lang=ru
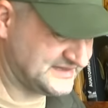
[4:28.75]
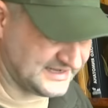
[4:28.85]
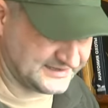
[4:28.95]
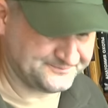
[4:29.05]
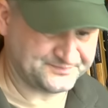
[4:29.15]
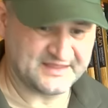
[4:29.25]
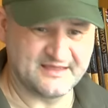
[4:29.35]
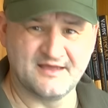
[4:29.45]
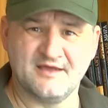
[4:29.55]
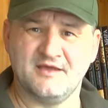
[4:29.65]
Итак,
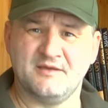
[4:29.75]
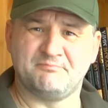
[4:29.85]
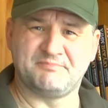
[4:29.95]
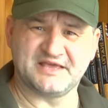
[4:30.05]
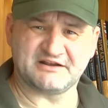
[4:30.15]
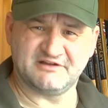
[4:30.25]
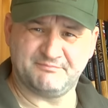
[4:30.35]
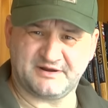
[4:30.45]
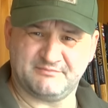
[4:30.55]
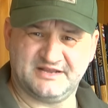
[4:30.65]

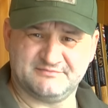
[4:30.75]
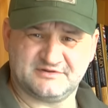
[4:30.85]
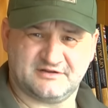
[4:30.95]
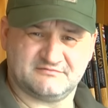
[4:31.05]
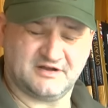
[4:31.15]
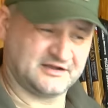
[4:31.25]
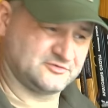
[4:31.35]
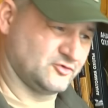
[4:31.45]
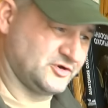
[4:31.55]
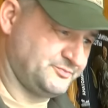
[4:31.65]
Первая проблема, о
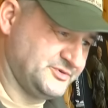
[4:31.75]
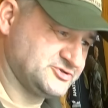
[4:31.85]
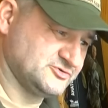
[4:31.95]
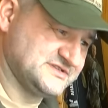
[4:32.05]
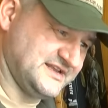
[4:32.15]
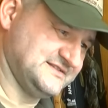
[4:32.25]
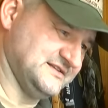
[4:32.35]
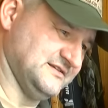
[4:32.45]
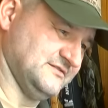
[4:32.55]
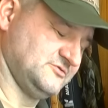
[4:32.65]
которой пишут
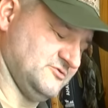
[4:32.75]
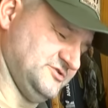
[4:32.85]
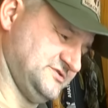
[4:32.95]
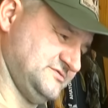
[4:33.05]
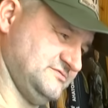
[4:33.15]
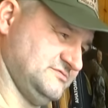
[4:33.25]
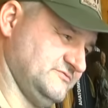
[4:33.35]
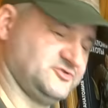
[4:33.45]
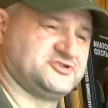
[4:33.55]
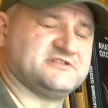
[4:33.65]
зрители. То есть,
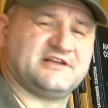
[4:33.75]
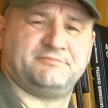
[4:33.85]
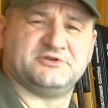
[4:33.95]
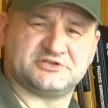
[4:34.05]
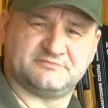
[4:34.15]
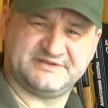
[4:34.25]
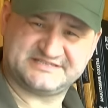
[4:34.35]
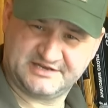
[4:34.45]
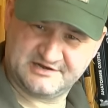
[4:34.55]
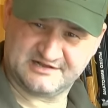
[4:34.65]
вот человек пишет,
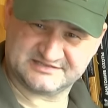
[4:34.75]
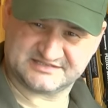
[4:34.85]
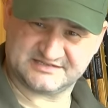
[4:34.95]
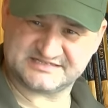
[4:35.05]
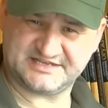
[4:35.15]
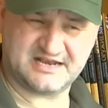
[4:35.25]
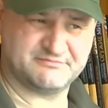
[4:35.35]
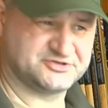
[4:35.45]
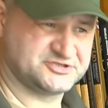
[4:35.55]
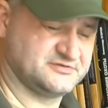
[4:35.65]
пристрелялся на
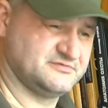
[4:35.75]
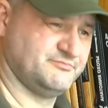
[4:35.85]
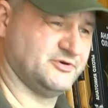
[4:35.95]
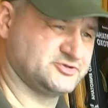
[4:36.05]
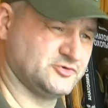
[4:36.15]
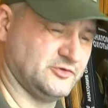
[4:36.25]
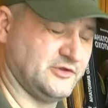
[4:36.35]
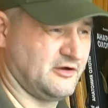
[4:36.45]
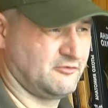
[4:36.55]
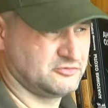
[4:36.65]
стрельбище, пошел
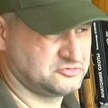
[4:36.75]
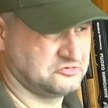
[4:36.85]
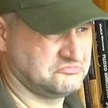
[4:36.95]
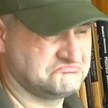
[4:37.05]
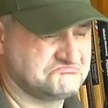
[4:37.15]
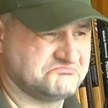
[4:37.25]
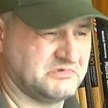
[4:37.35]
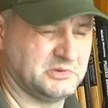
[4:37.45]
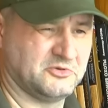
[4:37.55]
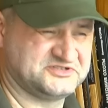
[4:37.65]
на охоту,
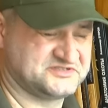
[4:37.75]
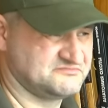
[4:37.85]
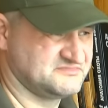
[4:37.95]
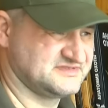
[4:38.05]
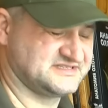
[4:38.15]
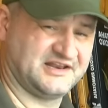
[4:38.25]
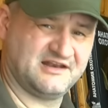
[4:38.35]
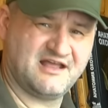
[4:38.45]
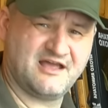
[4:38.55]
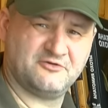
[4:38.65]
лось,
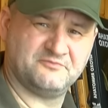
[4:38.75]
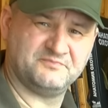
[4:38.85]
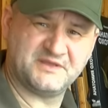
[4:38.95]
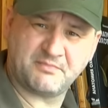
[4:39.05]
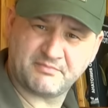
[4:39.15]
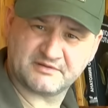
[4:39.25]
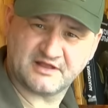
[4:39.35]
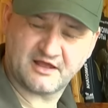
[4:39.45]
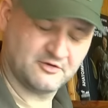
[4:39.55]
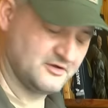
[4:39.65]
стреляю, не
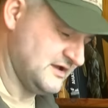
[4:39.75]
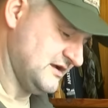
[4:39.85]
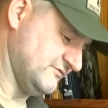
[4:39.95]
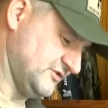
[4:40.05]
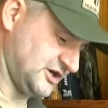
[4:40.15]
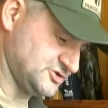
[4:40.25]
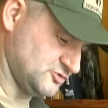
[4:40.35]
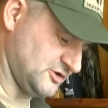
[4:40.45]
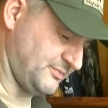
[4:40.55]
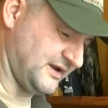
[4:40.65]
попадаю.
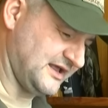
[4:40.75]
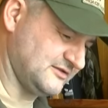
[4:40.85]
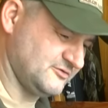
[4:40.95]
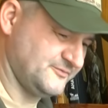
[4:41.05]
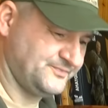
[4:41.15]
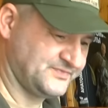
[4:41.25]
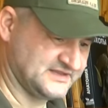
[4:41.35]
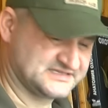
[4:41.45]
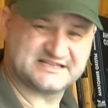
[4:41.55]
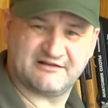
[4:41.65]
Выхожу на поляну,
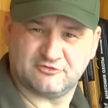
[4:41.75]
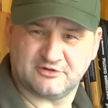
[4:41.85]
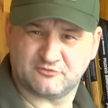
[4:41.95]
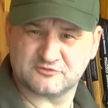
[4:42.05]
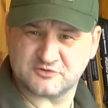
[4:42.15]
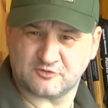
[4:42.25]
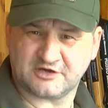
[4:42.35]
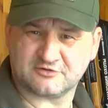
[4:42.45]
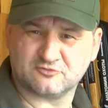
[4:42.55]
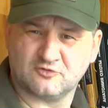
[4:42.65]
ставлю там
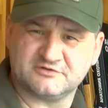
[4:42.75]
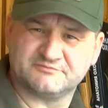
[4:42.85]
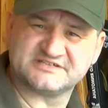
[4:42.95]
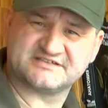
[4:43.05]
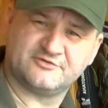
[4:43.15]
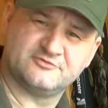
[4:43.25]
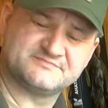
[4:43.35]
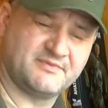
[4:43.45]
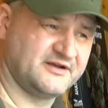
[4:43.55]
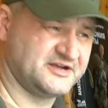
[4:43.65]
кусок картона, достаю
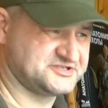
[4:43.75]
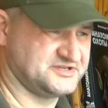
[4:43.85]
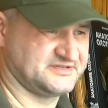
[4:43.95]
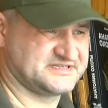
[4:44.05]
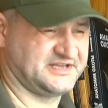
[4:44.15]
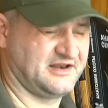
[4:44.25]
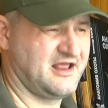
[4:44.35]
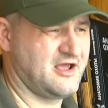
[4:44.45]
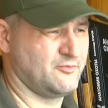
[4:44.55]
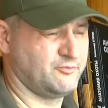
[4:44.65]
из багажника,
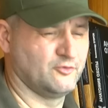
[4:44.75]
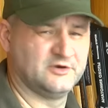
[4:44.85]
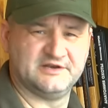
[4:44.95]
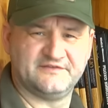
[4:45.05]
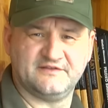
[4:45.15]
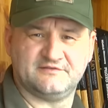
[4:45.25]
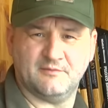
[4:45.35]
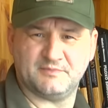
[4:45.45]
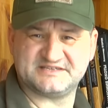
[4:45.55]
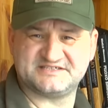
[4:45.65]
стреляю, пуля летит
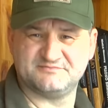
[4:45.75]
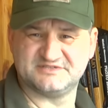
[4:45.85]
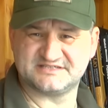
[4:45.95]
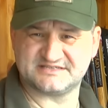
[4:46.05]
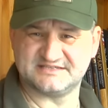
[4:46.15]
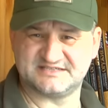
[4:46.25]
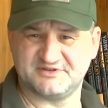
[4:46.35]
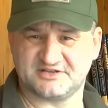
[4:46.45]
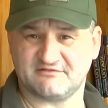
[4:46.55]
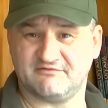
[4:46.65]
там на 70
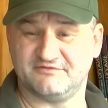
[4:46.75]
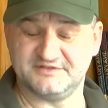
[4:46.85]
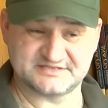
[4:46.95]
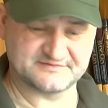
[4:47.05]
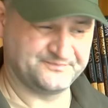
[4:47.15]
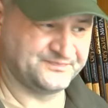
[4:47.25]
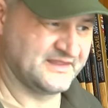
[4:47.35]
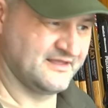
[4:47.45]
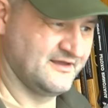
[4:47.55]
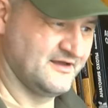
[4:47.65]
сантиметров вниз.
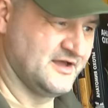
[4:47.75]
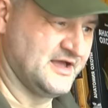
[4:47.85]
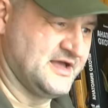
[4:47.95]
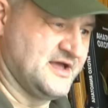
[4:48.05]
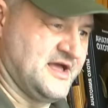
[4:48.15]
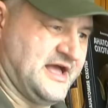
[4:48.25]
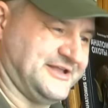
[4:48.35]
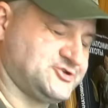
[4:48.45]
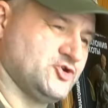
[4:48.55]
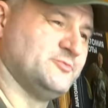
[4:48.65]

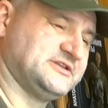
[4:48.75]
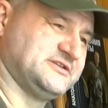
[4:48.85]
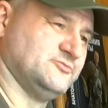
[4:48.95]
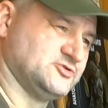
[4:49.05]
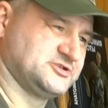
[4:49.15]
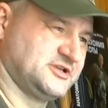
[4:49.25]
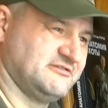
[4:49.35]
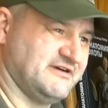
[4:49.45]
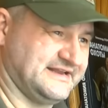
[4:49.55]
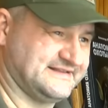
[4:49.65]
О чем это может
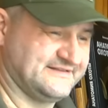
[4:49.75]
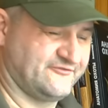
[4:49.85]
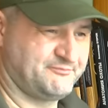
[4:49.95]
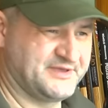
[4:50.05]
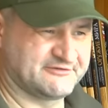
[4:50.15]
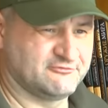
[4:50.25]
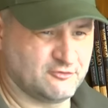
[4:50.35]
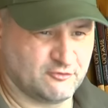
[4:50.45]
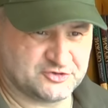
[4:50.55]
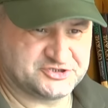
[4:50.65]
говорить? В
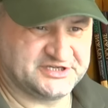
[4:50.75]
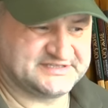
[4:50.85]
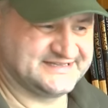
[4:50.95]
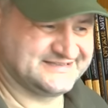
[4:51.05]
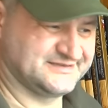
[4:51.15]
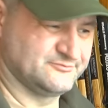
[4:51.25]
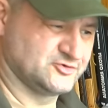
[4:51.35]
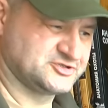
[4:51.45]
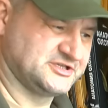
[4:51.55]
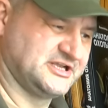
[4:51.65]
первую очередь это
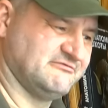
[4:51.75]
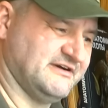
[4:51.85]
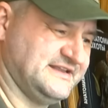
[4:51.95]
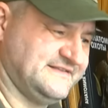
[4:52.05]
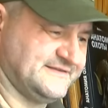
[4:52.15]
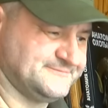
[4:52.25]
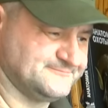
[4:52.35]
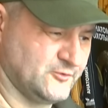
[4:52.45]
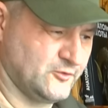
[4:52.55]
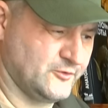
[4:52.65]
может говорить
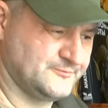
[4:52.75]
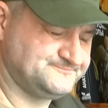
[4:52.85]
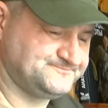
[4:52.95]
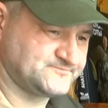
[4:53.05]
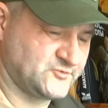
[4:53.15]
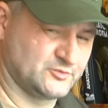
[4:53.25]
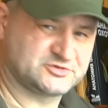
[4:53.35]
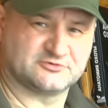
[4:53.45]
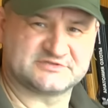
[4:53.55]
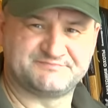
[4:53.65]
о
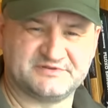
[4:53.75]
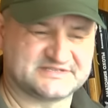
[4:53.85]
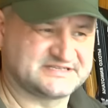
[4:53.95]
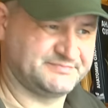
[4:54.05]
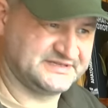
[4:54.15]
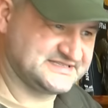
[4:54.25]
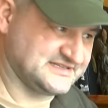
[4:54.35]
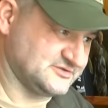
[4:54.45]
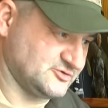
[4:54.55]
том, что сбился прицел.